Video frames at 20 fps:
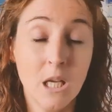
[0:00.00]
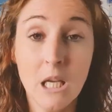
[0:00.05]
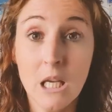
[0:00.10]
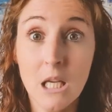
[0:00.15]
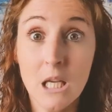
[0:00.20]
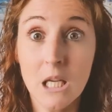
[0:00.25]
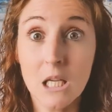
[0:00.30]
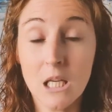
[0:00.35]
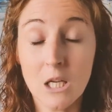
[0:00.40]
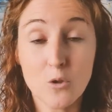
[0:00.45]

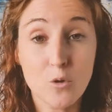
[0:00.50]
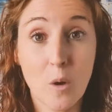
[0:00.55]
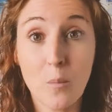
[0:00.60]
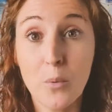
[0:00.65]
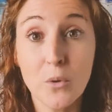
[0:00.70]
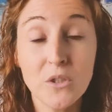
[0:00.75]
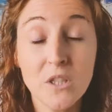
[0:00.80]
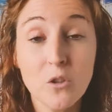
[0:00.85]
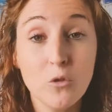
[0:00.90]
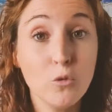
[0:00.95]
Et qu'elle soit
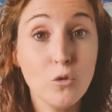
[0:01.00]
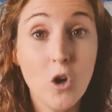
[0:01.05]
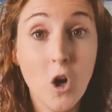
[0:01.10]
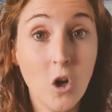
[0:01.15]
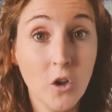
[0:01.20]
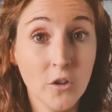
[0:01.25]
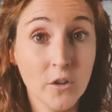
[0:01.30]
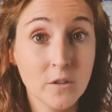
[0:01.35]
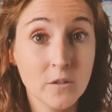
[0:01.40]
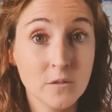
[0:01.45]
petite ou
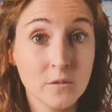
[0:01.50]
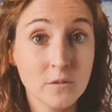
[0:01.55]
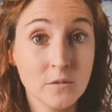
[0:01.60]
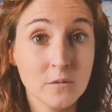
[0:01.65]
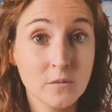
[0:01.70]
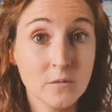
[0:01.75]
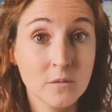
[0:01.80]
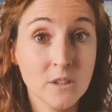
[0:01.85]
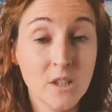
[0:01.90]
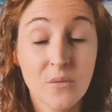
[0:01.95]
grande,
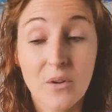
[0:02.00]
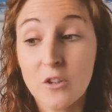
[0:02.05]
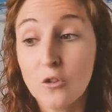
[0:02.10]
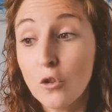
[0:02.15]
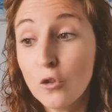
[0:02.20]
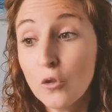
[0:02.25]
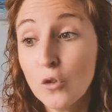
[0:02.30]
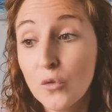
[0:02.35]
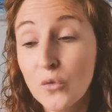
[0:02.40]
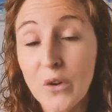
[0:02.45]
ça va
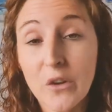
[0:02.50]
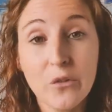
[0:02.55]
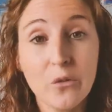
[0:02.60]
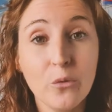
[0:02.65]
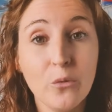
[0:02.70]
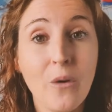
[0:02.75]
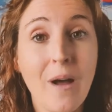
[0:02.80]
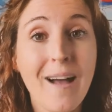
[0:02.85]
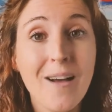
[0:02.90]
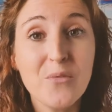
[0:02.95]
de toute façon